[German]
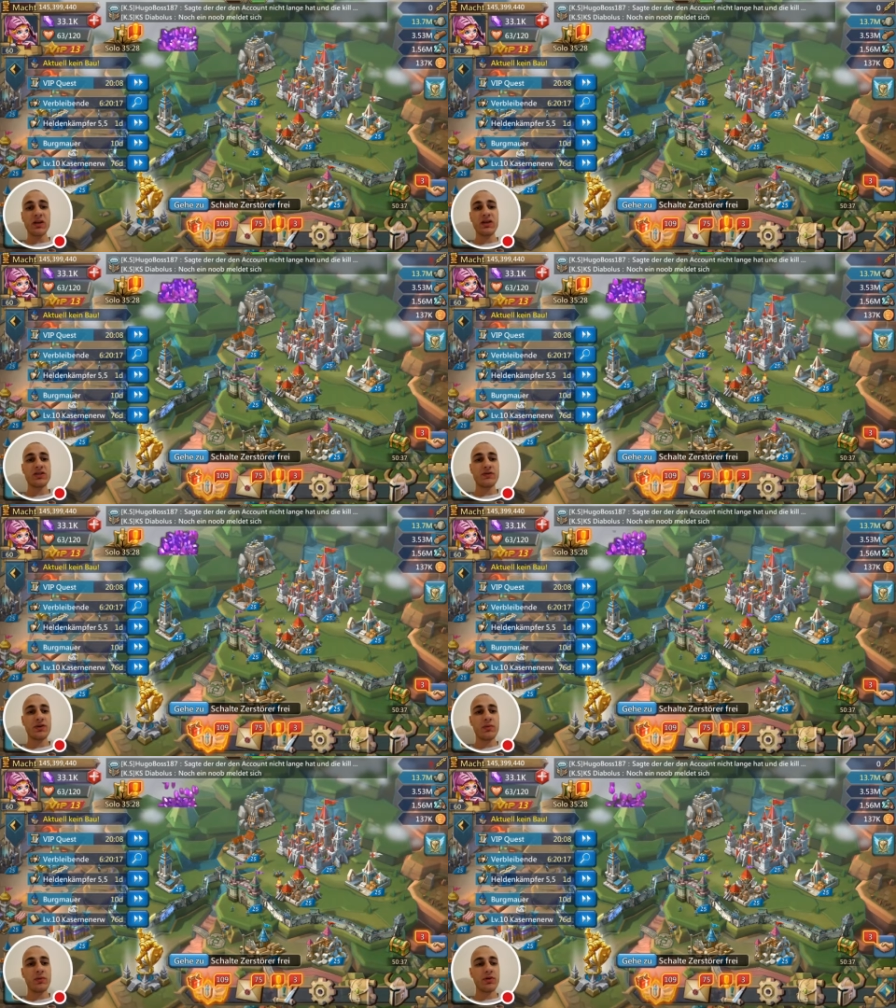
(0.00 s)
Ich
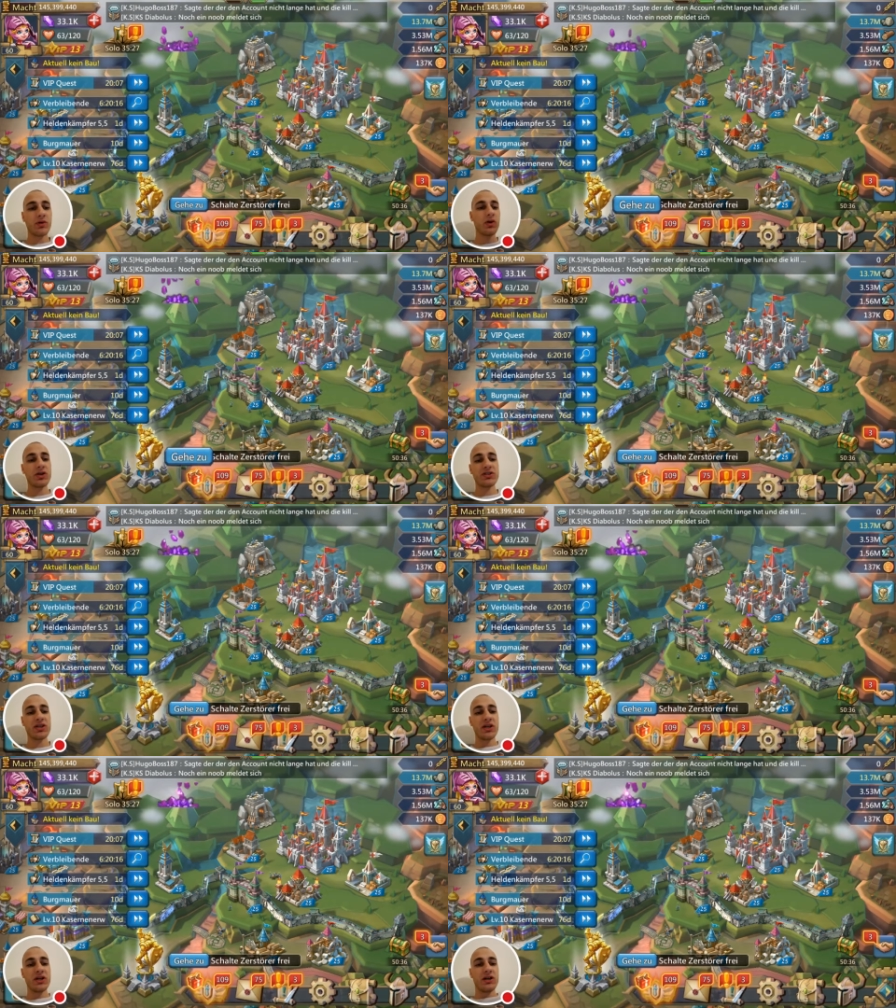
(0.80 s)
will mir mit euch
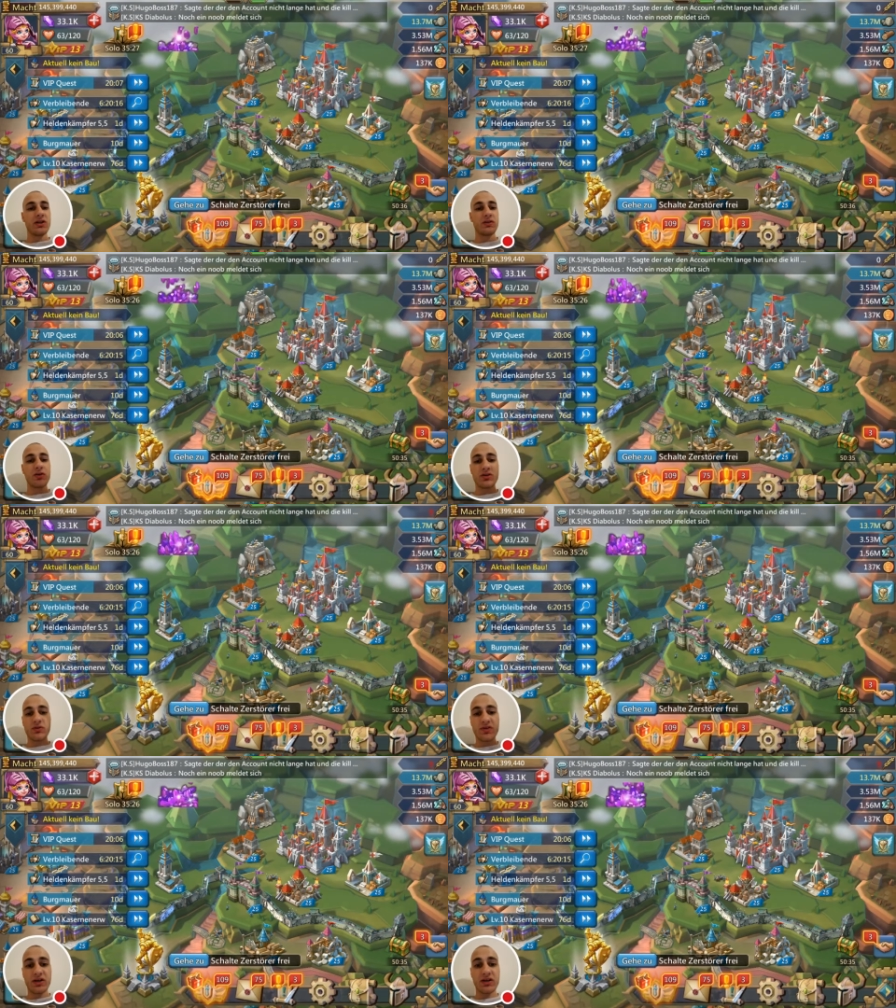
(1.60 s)
natürlich unser